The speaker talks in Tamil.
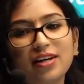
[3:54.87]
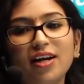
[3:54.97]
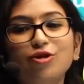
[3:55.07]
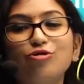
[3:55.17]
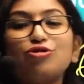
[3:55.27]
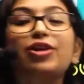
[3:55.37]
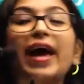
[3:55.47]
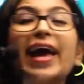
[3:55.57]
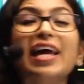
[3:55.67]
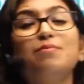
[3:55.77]
பசங்களா யூ
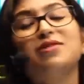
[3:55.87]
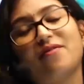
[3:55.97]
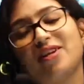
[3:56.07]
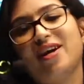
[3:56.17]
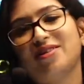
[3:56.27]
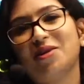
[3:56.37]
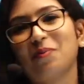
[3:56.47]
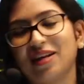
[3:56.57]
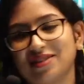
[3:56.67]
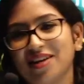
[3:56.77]
ஷுட் எய்ம் செவன்
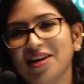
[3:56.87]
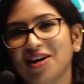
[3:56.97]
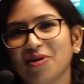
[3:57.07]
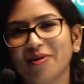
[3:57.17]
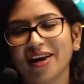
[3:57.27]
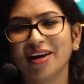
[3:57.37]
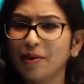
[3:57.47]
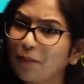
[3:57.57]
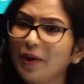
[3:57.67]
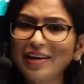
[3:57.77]
ஹண்ட்ரட் ப்ளஸ் ஓகே
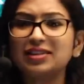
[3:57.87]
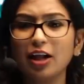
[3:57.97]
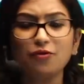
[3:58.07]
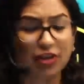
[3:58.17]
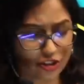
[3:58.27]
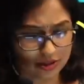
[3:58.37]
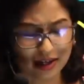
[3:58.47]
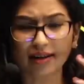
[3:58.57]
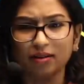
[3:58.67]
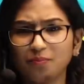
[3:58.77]
பி
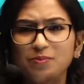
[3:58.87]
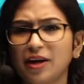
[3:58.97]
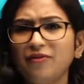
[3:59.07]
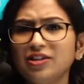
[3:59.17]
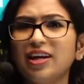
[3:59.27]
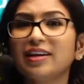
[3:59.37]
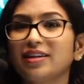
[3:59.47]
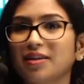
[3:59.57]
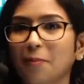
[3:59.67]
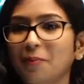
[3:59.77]
செல்ஃபிஷ்னா செல்ஃபிஷாக இருங்க